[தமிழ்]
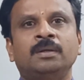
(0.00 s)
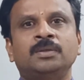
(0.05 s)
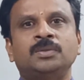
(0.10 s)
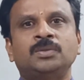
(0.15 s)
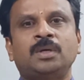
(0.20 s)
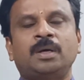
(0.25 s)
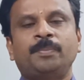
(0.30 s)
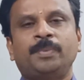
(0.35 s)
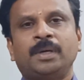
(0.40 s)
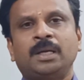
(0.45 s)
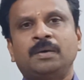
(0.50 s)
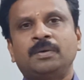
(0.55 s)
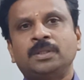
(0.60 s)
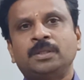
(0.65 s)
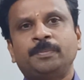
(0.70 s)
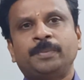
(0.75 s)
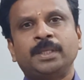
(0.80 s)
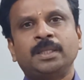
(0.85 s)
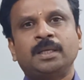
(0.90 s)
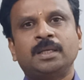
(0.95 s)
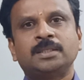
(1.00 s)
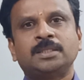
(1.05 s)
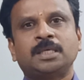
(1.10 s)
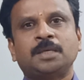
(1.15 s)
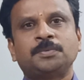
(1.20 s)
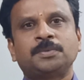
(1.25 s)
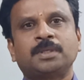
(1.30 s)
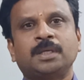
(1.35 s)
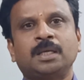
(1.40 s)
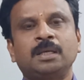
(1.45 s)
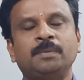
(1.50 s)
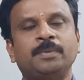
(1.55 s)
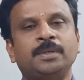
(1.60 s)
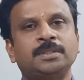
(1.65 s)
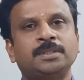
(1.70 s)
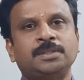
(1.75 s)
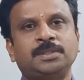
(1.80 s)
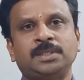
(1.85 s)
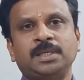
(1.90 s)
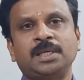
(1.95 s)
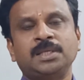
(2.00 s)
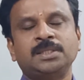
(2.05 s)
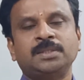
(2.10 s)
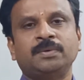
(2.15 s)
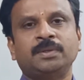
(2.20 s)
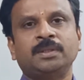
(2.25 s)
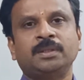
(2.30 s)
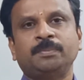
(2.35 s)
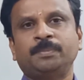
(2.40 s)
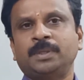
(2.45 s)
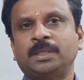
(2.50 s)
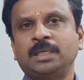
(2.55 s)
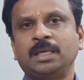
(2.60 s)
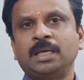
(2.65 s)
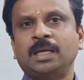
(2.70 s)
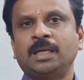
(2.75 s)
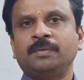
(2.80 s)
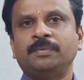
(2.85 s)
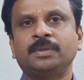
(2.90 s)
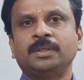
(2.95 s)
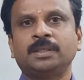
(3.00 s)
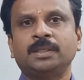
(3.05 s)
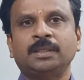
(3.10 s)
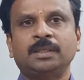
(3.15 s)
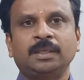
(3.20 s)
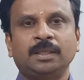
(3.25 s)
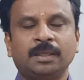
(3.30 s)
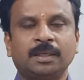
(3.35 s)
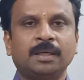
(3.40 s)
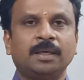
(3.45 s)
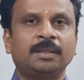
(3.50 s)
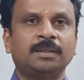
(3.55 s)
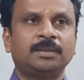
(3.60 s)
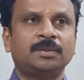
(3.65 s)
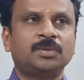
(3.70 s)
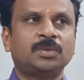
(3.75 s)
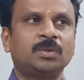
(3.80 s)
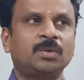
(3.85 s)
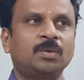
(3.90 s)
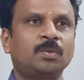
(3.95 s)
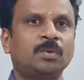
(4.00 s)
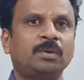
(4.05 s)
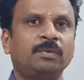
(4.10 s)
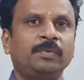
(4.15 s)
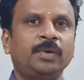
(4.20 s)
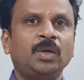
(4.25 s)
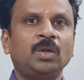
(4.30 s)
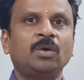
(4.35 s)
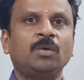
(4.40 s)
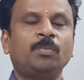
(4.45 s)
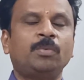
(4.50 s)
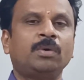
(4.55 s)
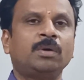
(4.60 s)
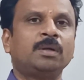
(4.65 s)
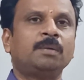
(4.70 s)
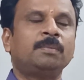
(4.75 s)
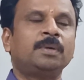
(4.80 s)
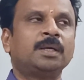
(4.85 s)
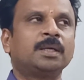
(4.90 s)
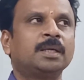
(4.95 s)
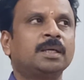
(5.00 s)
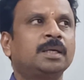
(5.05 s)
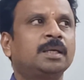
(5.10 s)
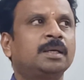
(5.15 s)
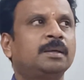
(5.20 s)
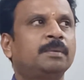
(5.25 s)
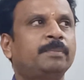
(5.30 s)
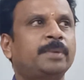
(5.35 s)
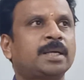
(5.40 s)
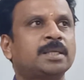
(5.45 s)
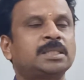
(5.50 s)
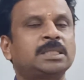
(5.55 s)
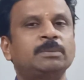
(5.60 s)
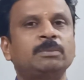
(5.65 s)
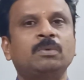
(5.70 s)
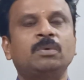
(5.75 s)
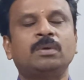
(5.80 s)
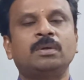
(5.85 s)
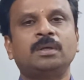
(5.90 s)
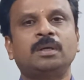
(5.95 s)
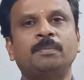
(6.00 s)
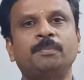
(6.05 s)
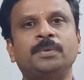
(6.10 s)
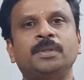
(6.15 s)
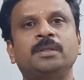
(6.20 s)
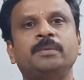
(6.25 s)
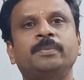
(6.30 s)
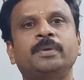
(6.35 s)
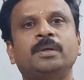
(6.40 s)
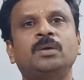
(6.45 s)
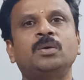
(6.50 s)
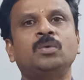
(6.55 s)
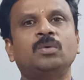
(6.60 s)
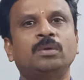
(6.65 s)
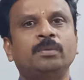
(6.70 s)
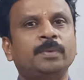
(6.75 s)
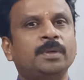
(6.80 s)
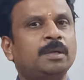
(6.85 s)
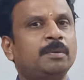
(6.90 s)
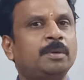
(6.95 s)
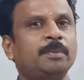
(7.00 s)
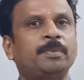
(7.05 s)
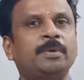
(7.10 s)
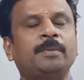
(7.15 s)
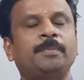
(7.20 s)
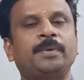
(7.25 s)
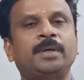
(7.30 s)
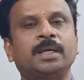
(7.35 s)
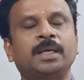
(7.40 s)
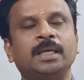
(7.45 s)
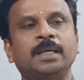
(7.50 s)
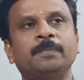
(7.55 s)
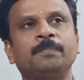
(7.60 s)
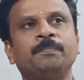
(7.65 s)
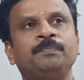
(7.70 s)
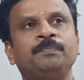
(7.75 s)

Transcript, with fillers: ஸோ அப்போல்லாம் வந்து பார்த்திங்கன்னா சப்ஸ்கிரைபர்ஸ் சேஞ்ச் வந்து பெரிய அளவுக்கு இருக்காது ஸோ ஒரு வீடியோ போட்டோம்னாக்க மேக்ஸிமம் ஒரு ஐம்பது பேர் நூறு பேர் அப்படி பார்ப்பாங்க